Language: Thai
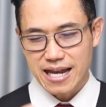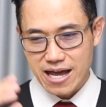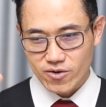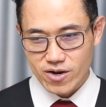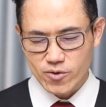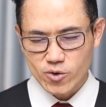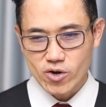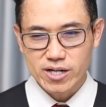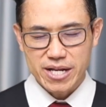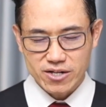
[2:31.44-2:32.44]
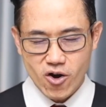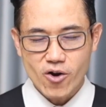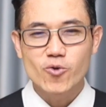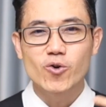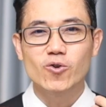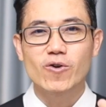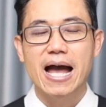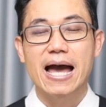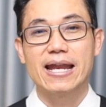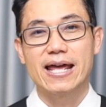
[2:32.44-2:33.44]
แล้วก็รถเป็นของคุณลูก
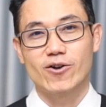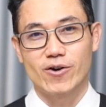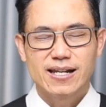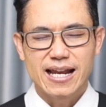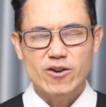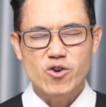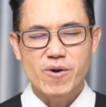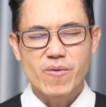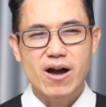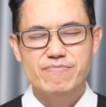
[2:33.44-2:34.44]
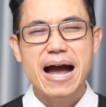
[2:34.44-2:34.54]
ค้าแน่นอน หลายๆคนบอกว่า